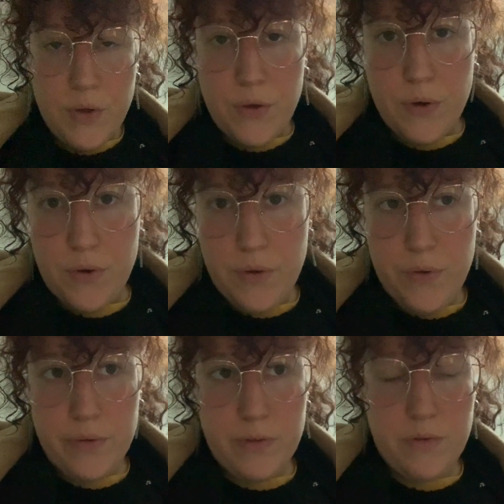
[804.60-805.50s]

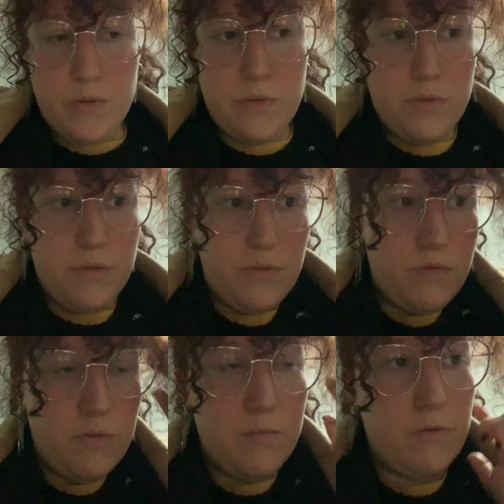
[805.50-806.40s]
Recucu
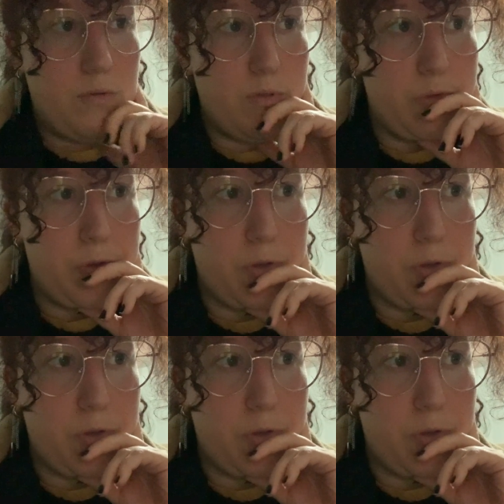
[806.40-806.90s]
tout le monde, on se